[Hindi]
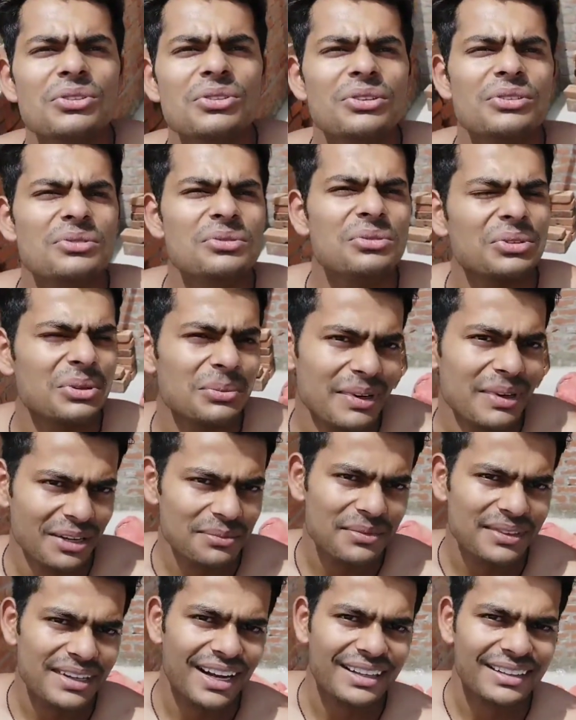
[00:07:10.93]
सो so, इसको तो
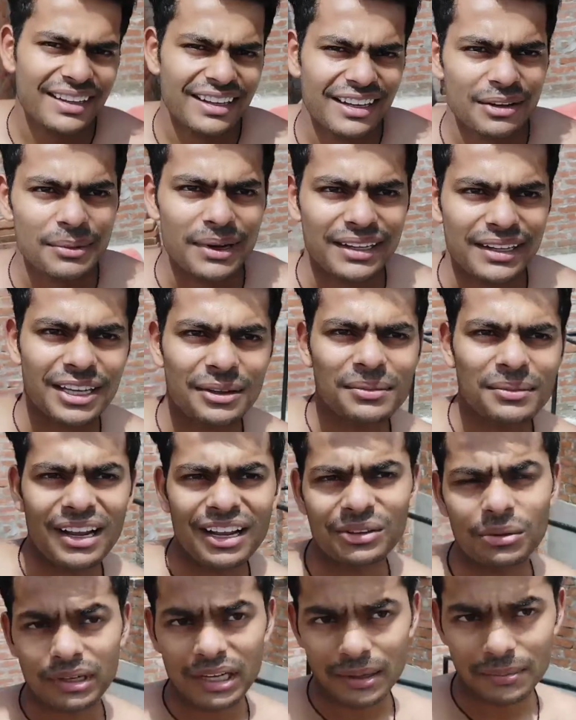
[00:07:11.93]
बाद में टांग देंगे बाकी अब
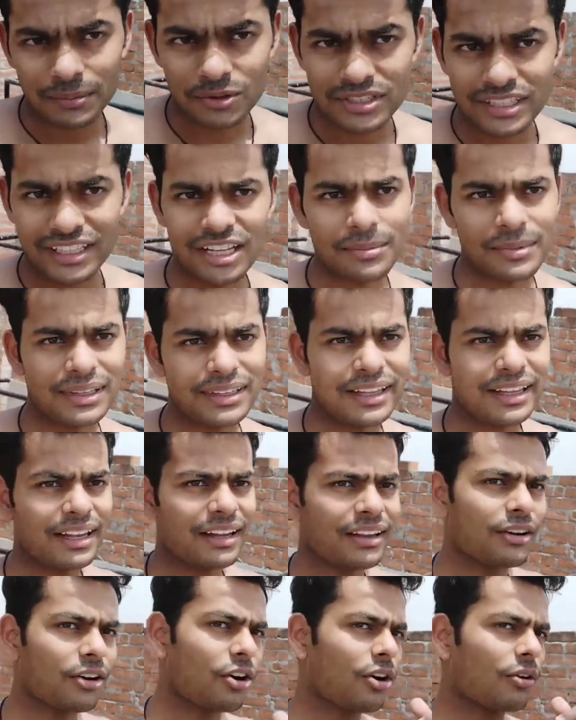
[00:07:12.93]
नहा धो के आपको सीधे
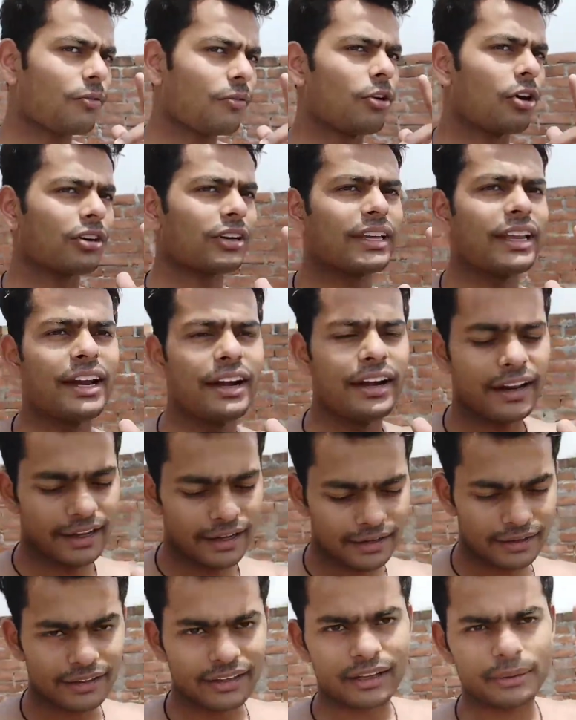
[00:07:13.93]
मिलते हैं और ब्लॉग की
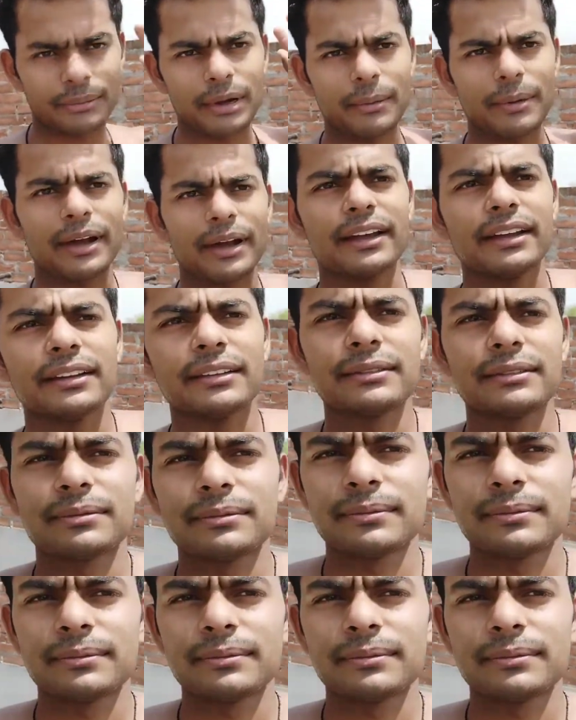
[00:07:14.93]
एंडिंग करते हैं बाबा